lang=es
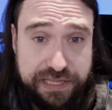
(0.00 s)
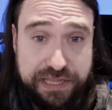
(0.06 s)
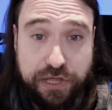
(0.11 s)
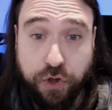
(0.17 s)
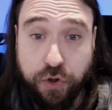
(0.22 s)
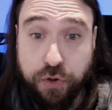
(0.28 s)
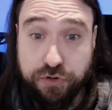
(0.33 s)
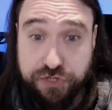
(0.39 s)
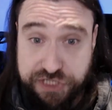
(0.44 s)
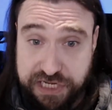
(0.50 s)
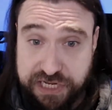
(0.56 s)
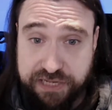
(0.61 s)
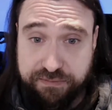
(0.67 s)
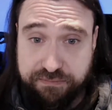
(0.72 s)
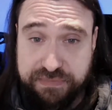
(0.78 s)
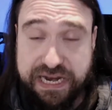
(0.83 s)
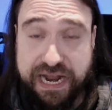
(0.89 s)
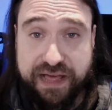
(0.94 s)
Y dijo,
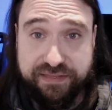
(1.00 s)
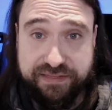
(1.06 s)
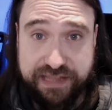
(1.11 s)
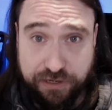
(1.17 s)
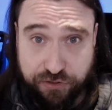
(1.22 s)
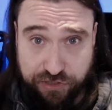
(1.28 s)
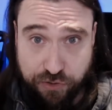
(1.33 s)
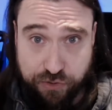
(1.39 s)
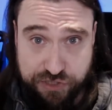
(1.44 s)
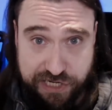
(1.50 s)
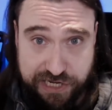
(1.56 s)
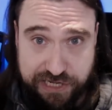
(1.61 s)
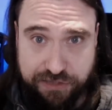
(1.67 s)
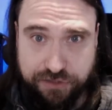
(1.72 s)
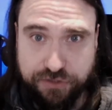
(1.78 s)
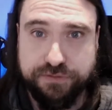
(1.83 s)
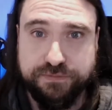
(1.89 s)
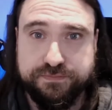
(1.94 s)
sí, mira, ya lo tengo
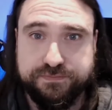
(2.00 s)
escrito.